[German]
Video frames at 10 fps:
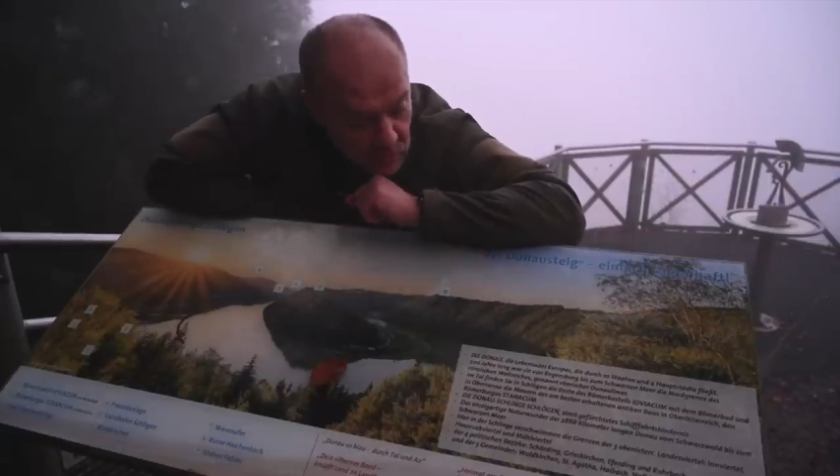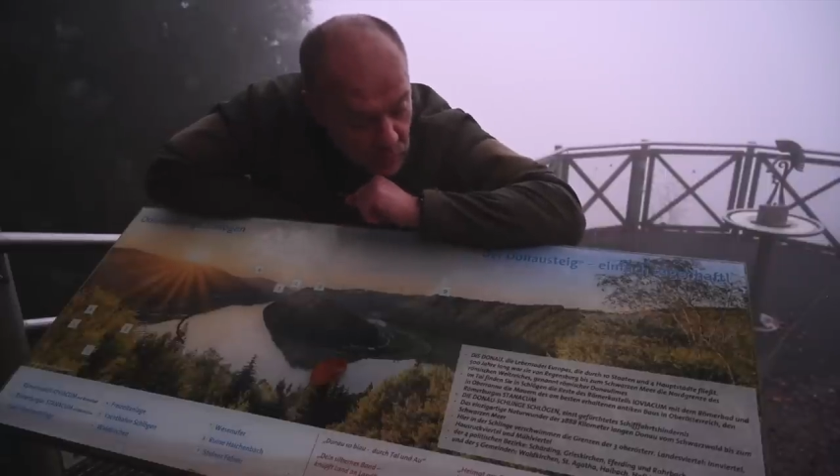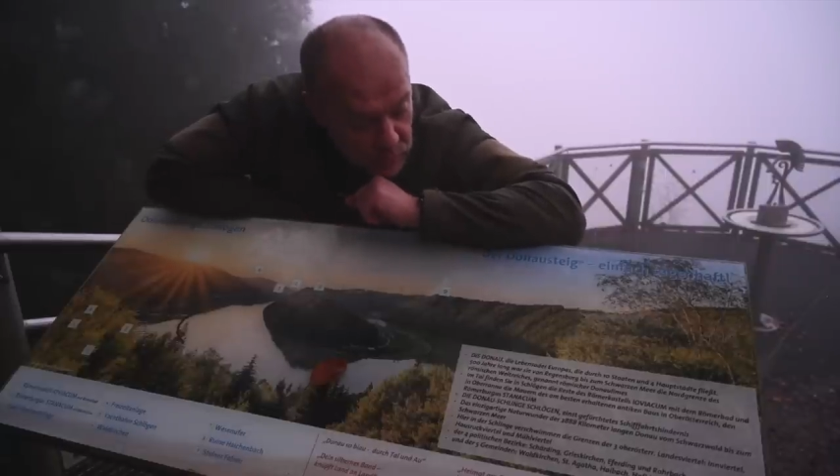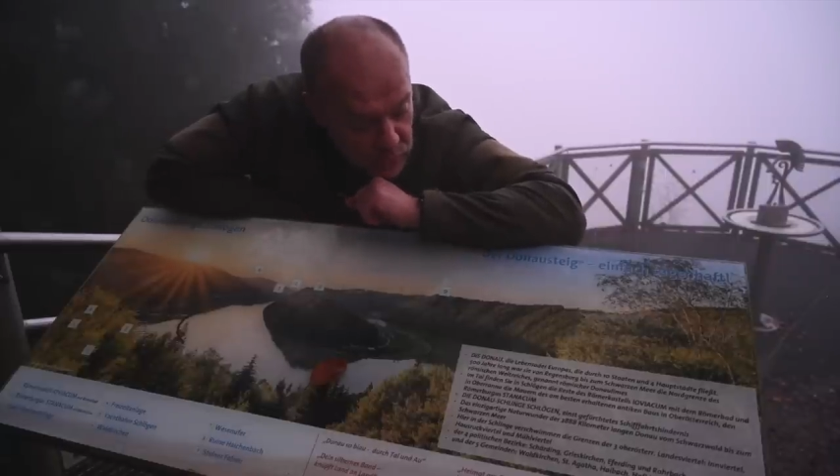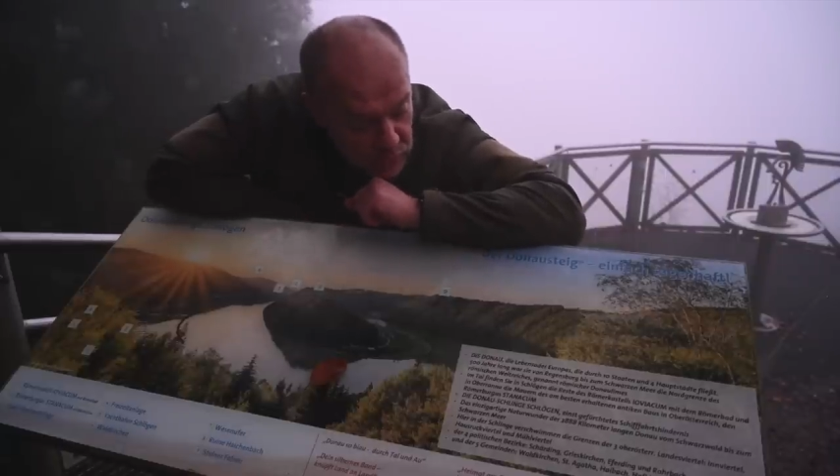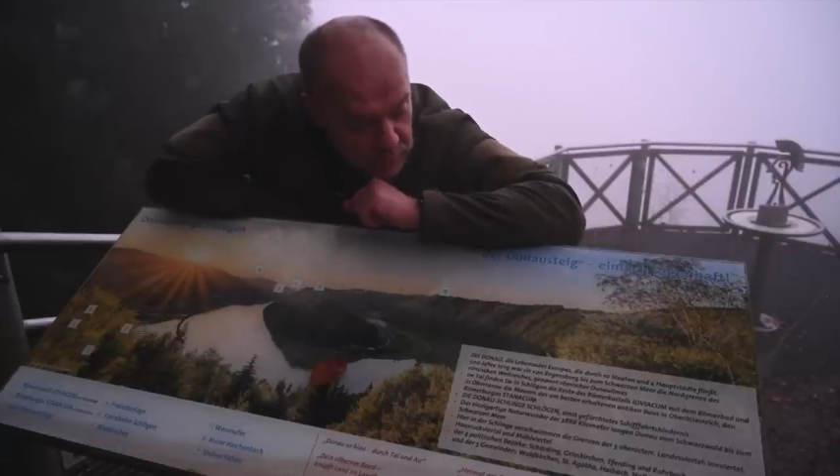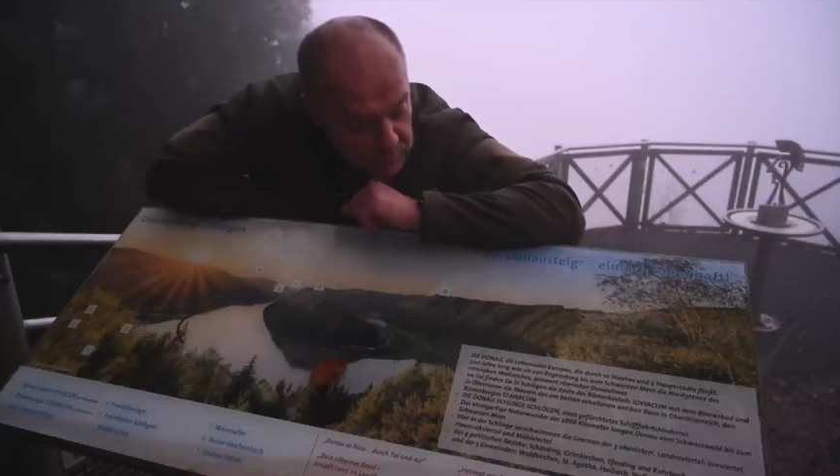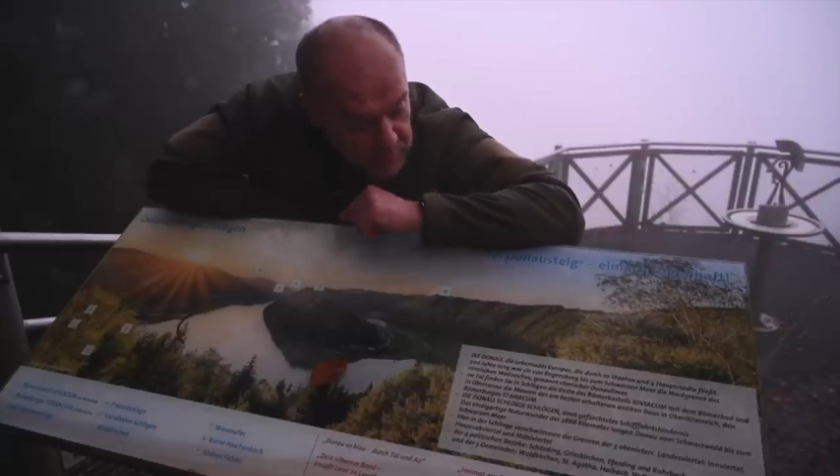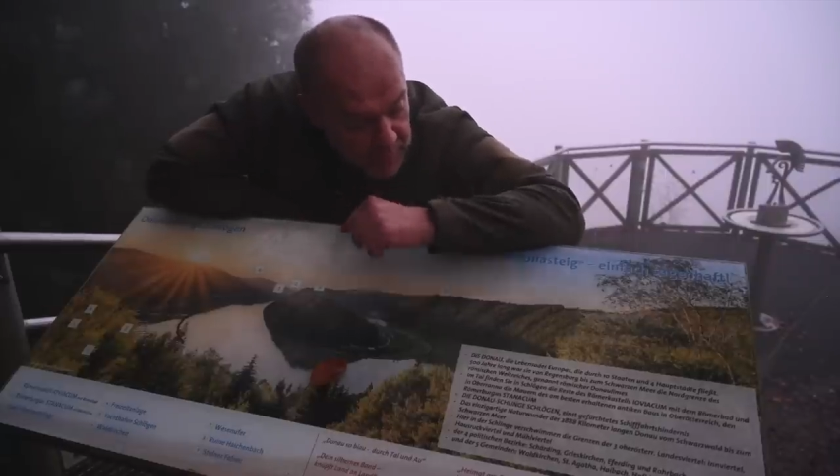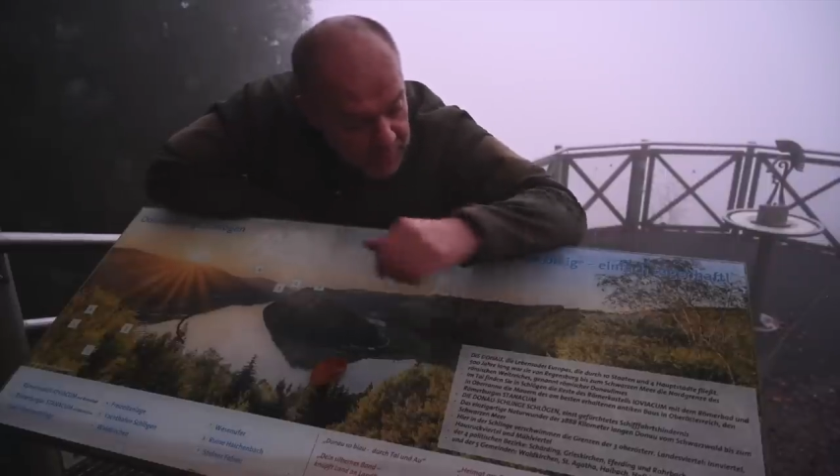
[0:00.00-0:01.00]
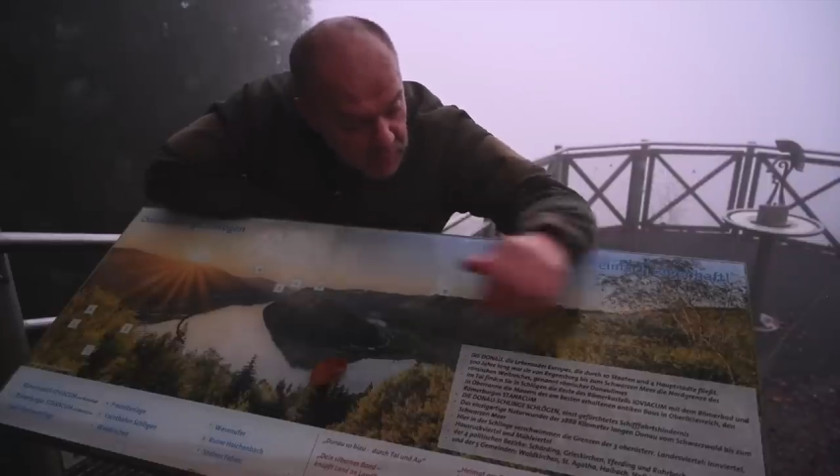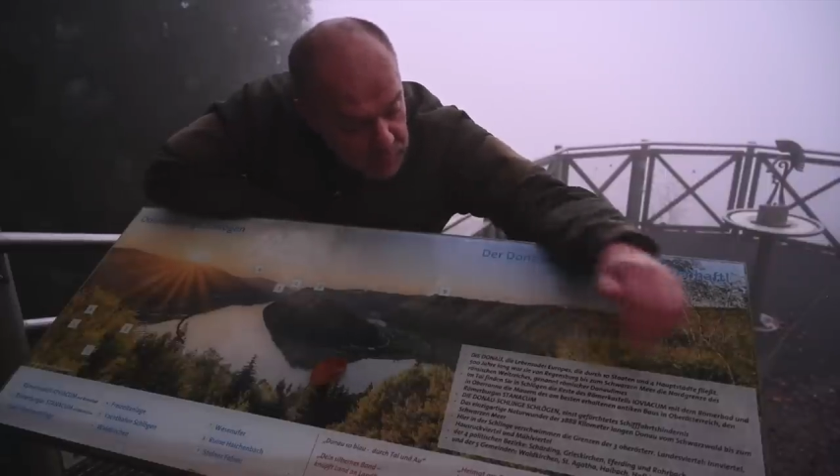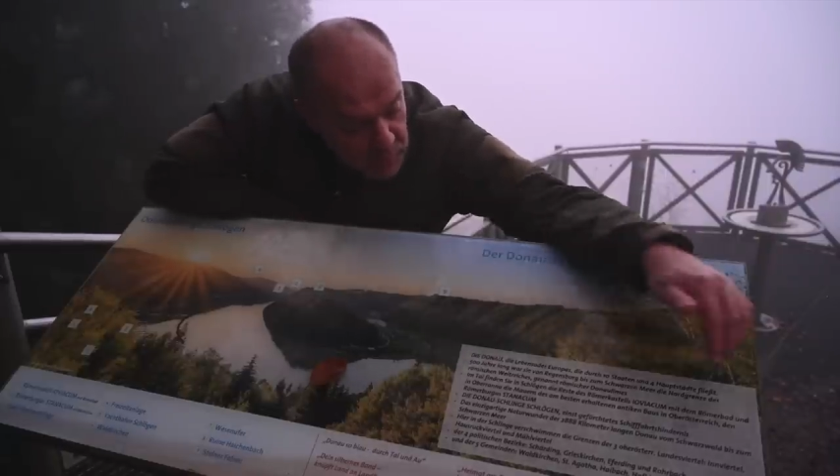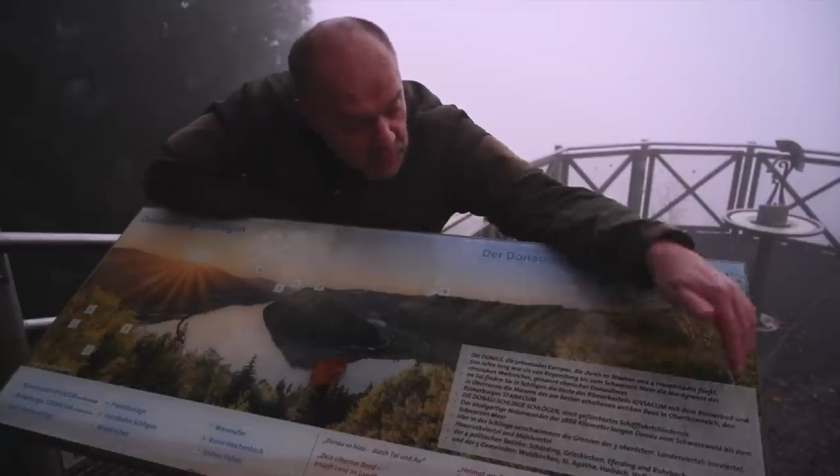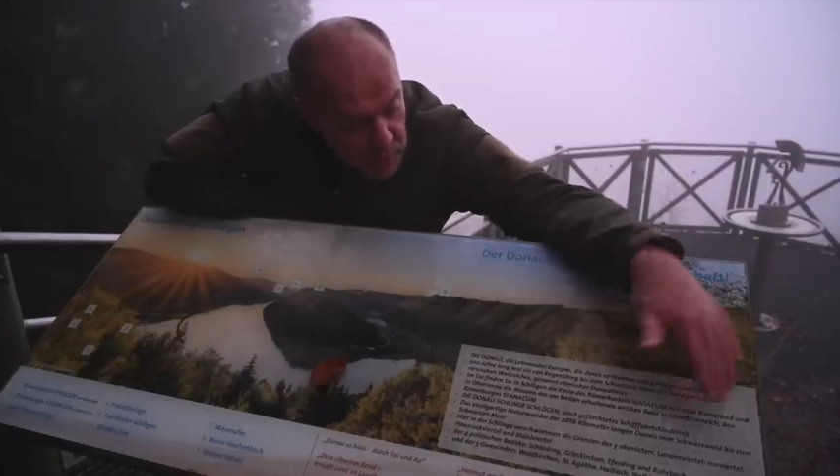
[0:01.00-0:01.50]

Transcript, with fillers: römischen Imperiums.